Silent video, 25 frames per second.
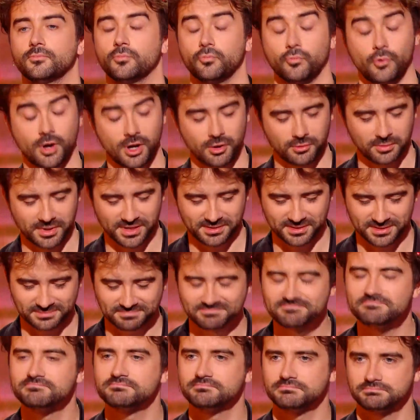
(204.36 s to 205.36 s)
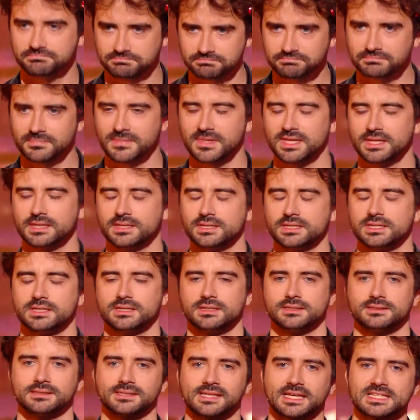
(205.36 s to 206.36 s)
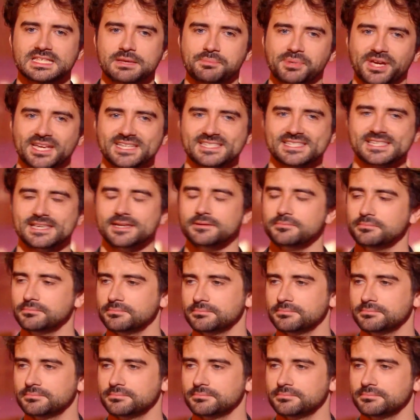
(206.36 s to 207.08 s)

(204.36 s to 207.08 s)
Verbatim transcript: Wow, ben, très apprécié.